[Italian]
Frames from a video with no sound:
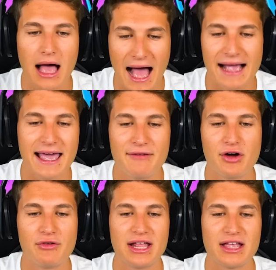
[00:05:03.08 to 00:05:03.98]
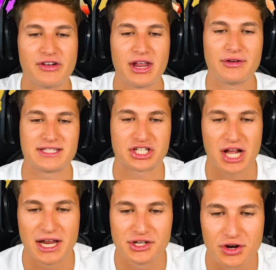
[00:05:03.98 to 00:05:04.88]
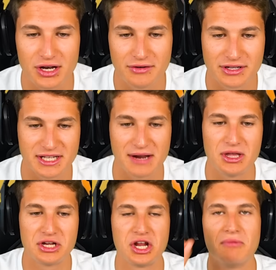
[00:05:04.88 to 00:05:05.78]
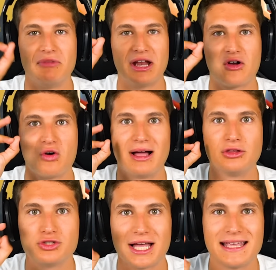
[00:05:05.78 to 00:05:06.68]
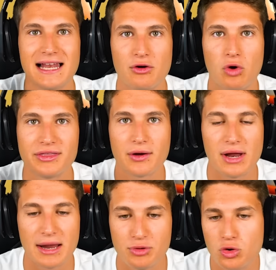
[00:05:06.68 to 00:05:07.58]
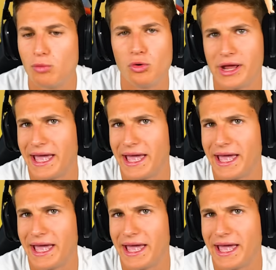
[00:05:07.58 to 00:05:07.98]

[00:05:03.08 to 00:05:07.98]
anche voi volete fare questa challenge con i vostri amici, mi raccomando usate la ruota quella più comune